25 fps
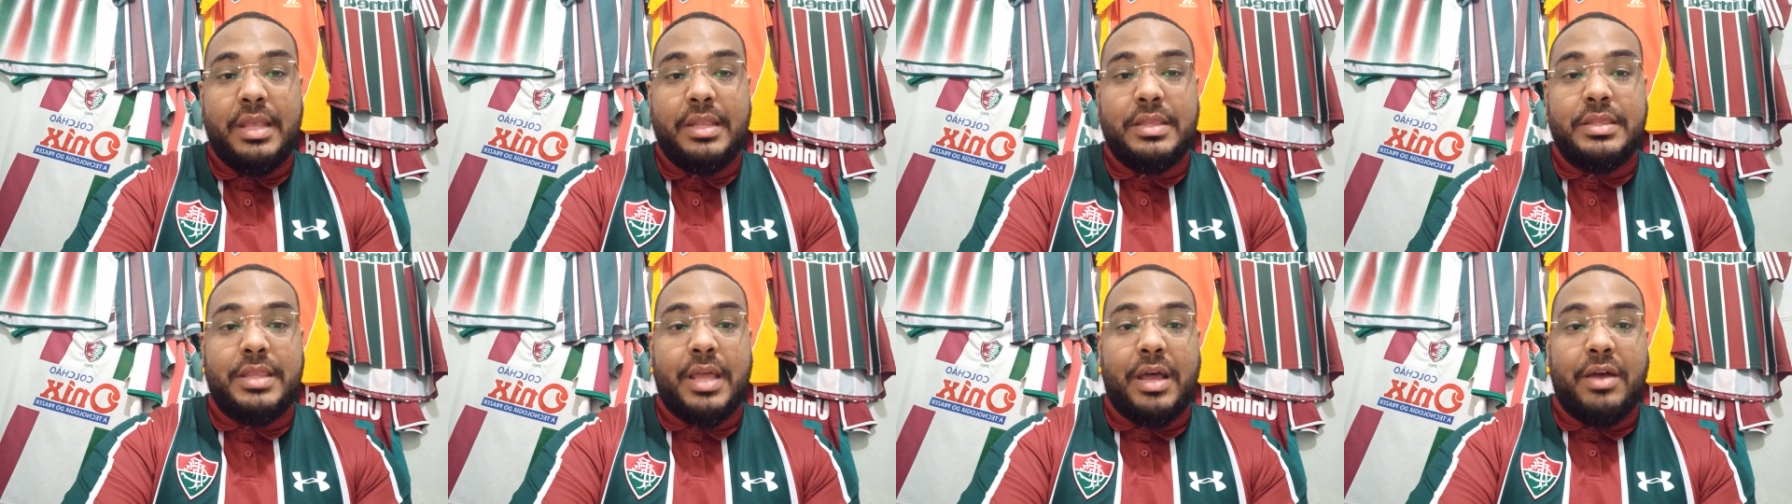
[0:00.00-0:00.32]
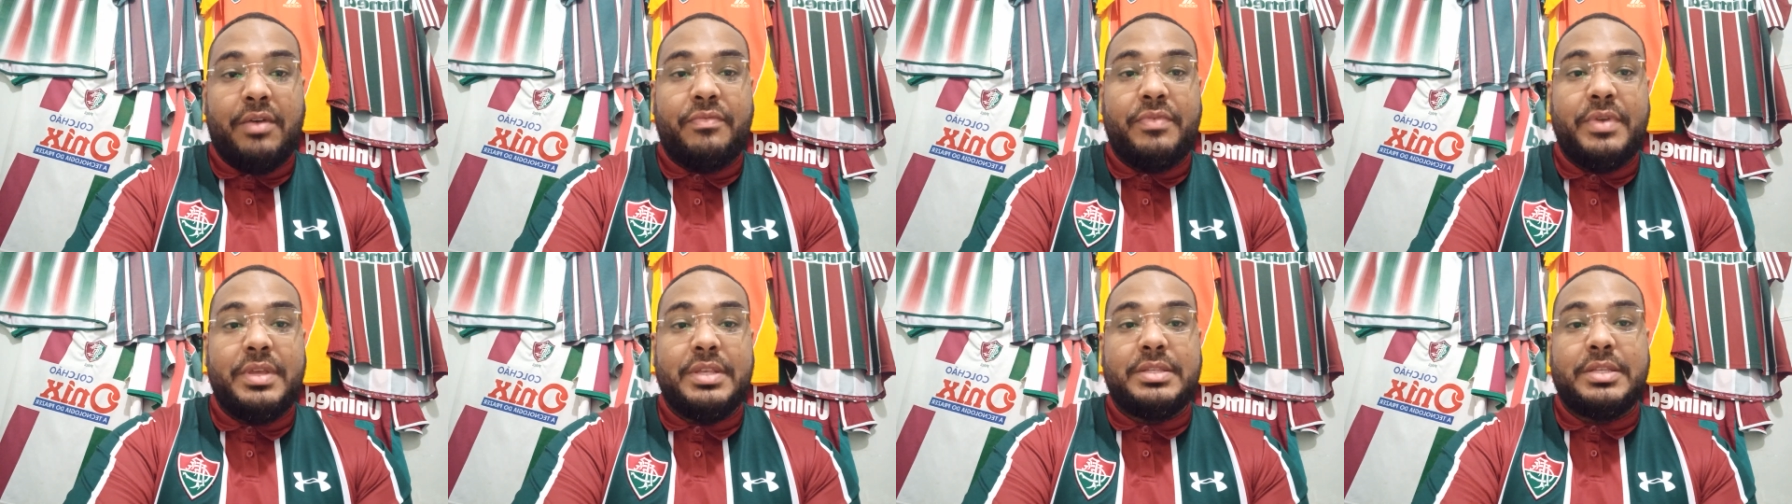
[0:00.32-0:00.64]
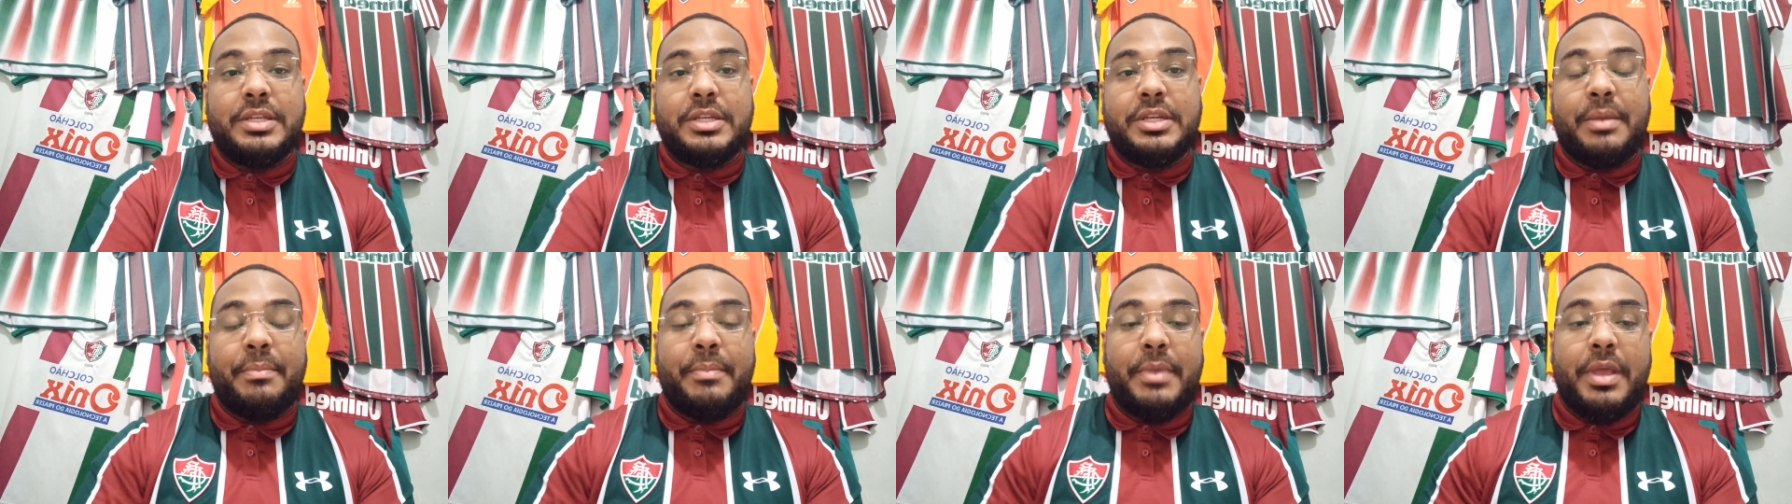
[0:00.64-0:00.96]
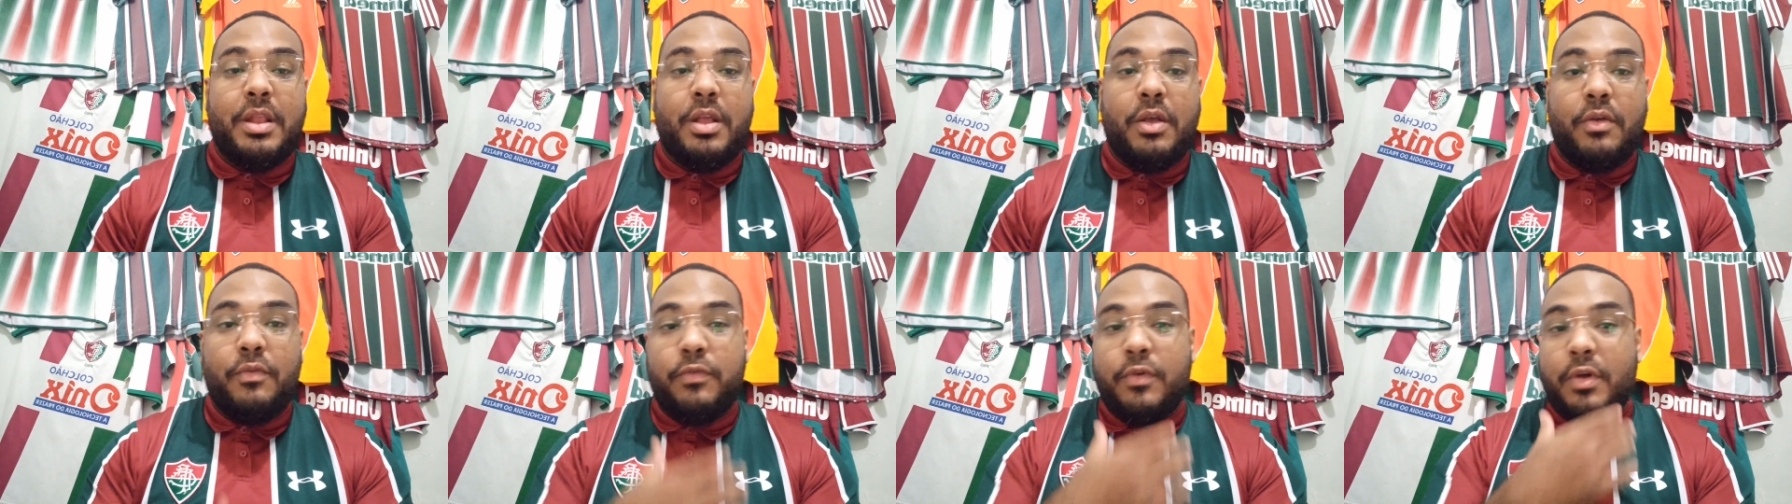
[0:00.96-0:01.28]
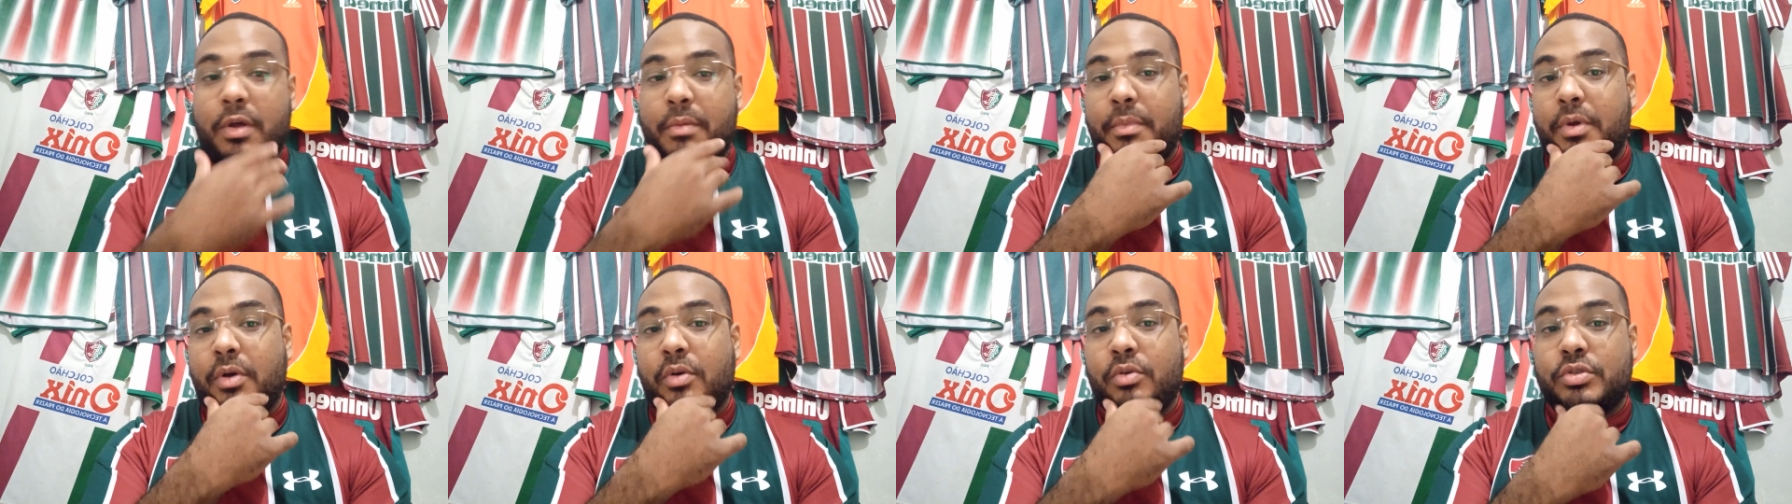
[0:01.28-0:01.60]
E talvez seja a melhor
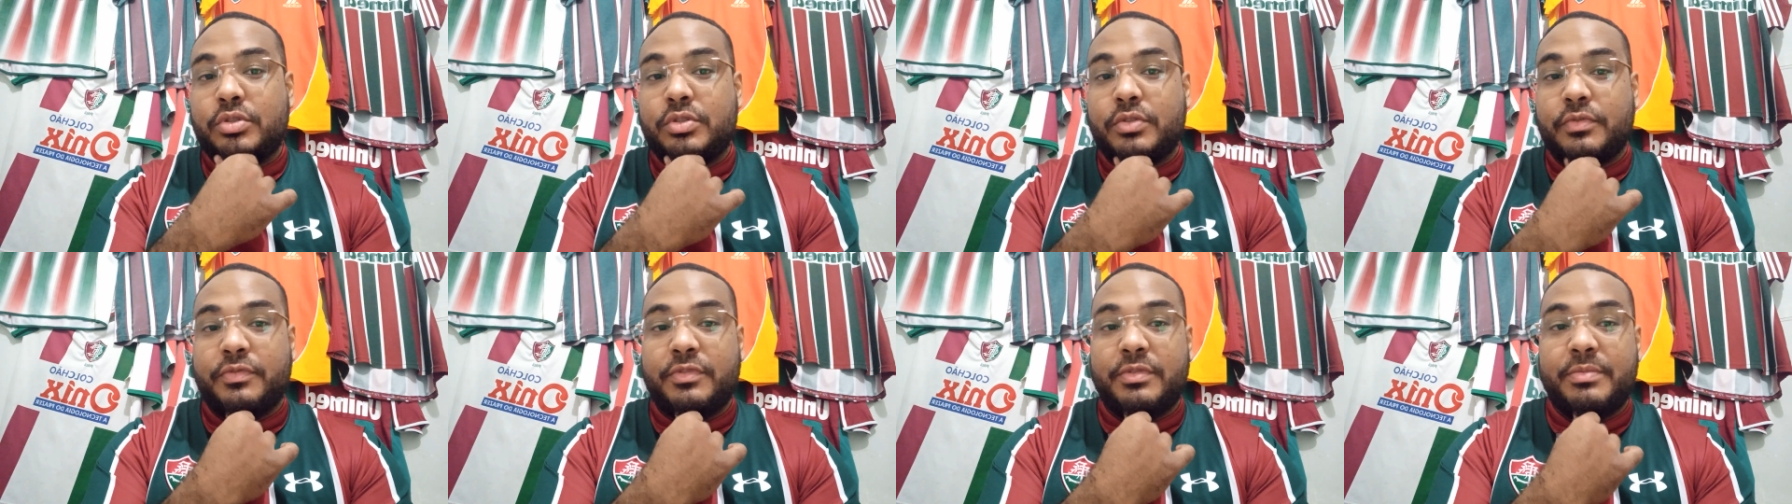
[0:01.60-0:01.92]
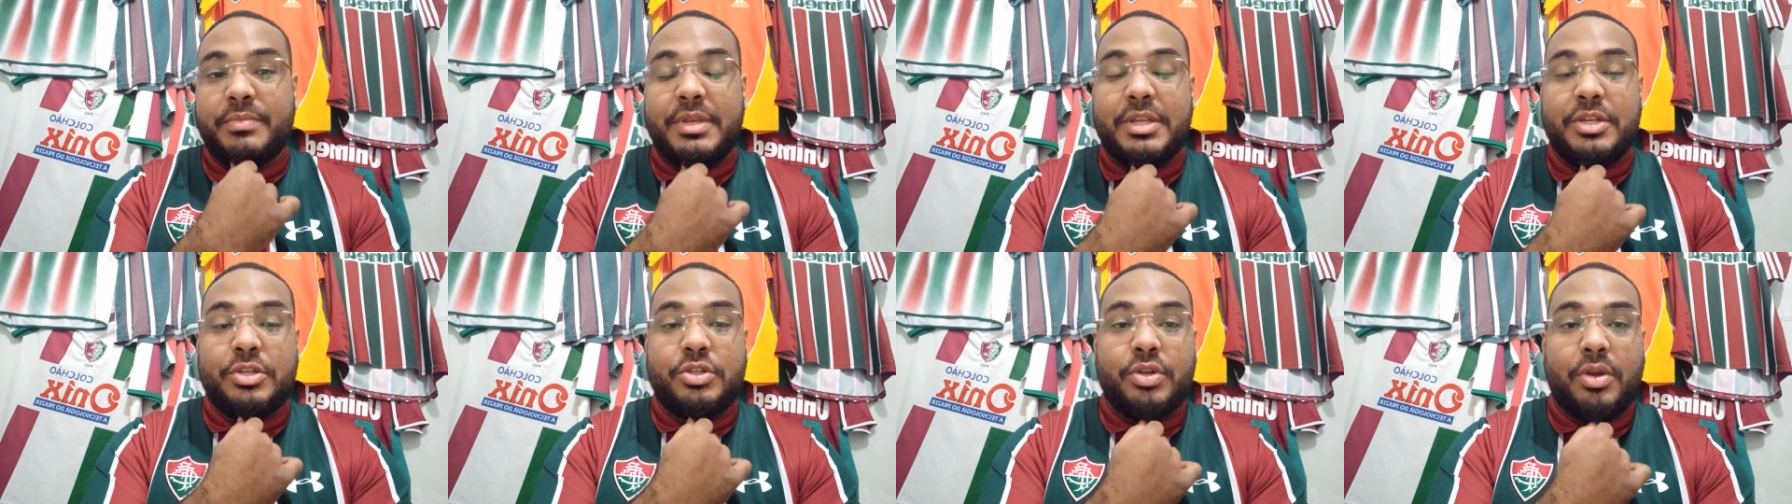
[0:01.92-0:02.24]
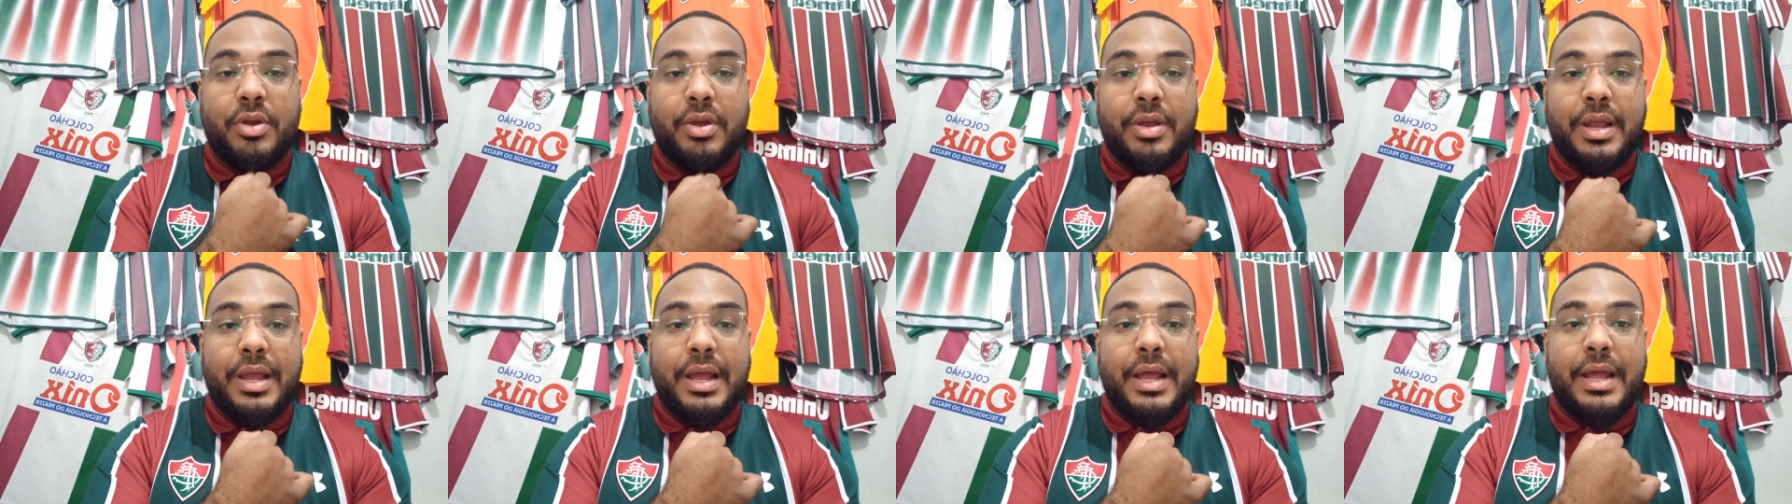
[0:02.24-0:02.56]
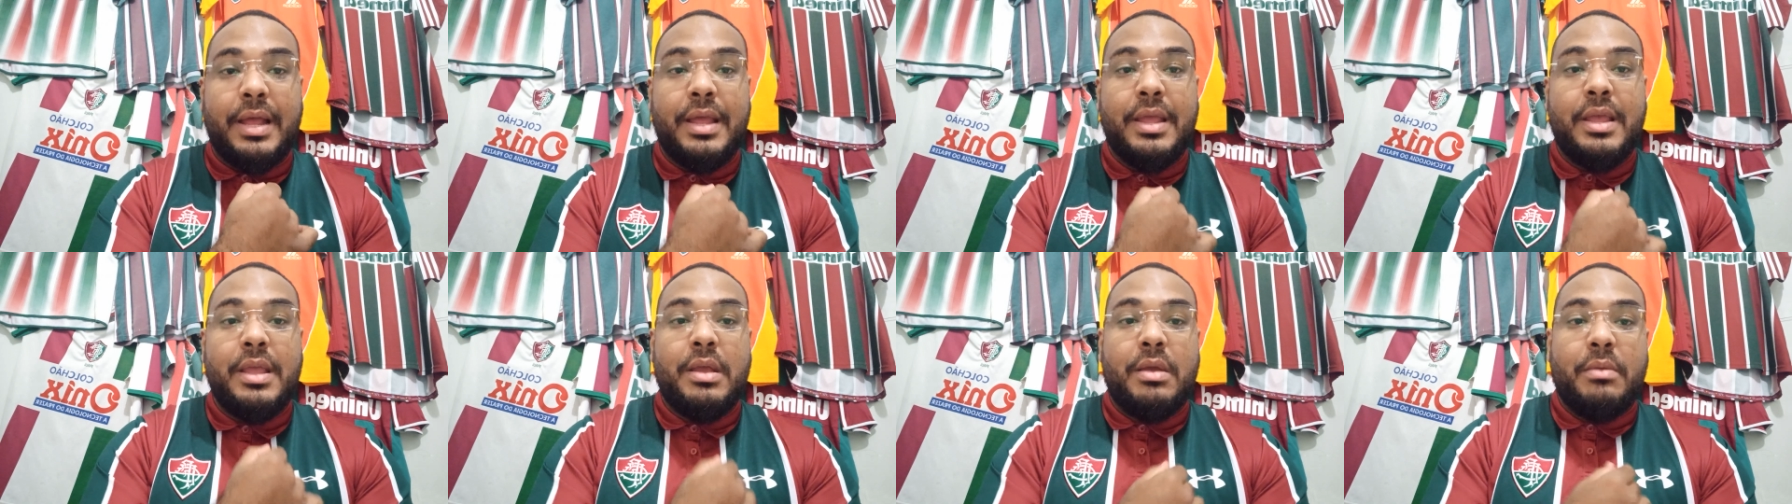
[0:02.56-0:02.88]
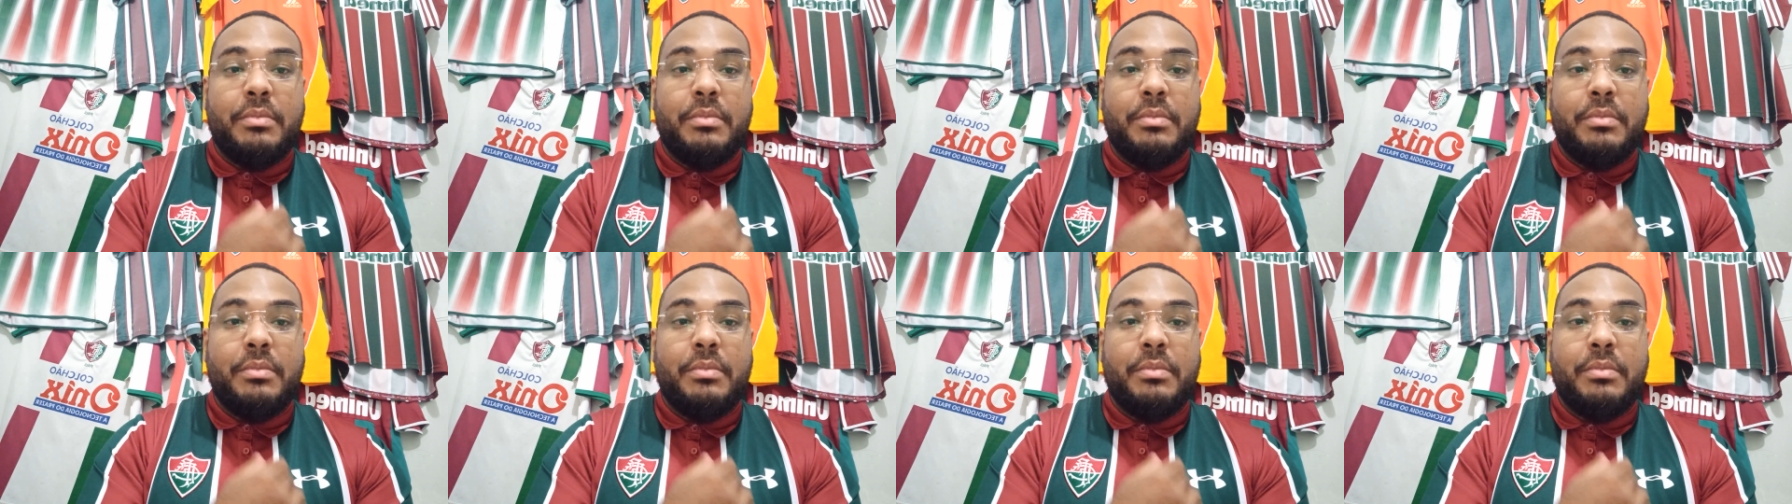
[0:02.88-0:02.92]
forma hoje do Fluminense jogar.